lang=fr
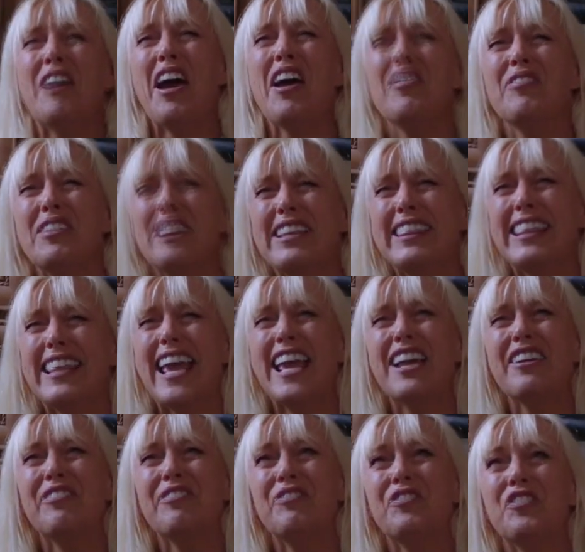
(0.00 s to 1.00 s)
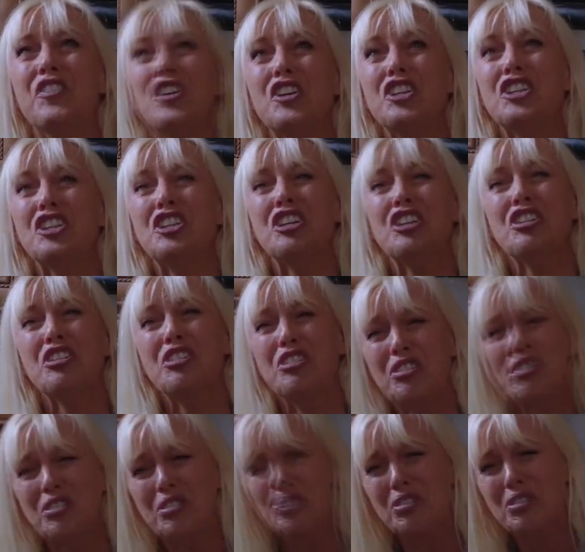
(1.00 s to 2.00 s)
est l'homme de votre vie,
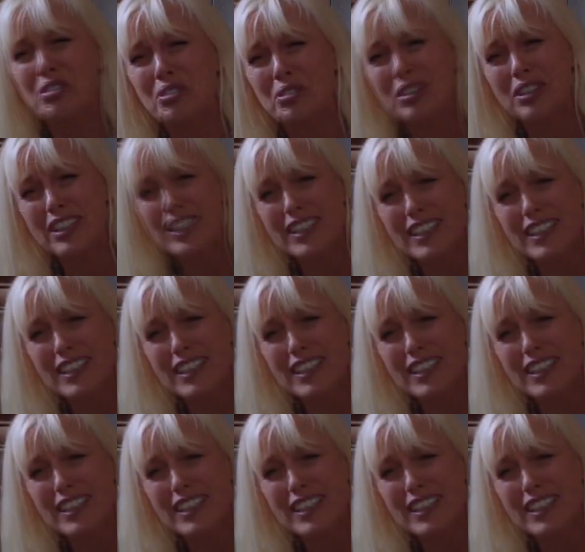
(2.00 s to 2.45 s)
ils sont une